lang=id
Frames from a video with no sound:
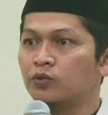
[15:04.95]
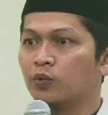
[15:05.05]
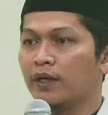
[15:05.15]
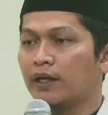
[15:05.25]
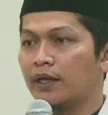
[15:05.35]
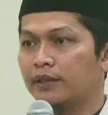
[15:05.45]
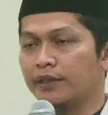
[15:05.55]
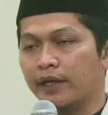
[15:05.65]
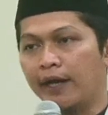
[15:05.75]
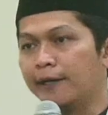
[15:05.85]
wala
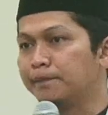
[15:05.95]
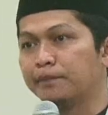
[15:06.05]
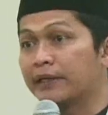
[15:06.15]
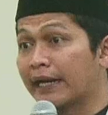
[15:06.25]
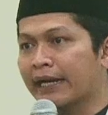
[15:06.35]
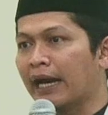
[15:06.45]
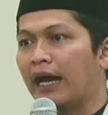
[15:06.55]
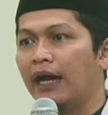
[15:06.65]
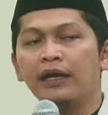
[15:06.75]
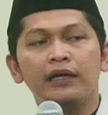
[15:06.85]
dirham
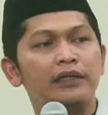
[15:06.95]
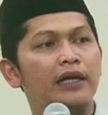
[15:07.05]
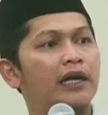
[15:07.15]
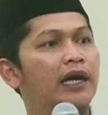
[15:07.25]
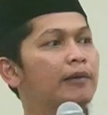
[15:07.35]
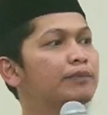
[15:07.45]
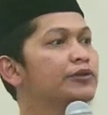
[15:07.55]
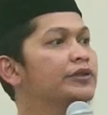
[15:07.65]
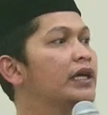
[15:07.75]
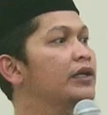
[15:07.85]
mereka yang nggak
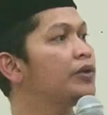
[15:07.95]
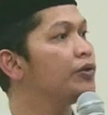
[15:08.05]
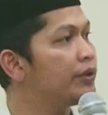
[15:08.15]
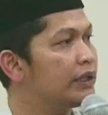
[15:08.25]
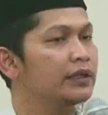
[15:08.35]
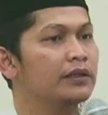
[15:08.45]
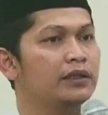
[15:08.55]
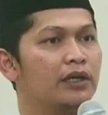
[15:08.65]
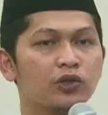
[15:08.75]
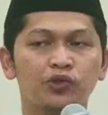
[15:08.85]
punya duit
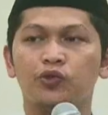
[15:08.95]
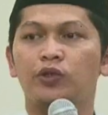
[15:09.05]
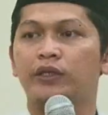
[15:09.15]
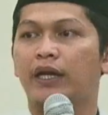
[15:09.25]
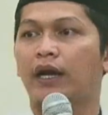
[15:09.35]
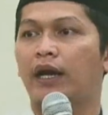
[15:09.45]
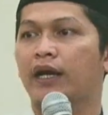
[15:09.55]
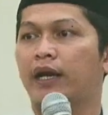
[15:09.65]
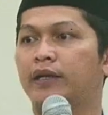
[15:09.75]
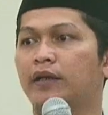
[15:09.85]
ya Rasul yang
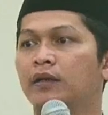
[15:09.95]
akan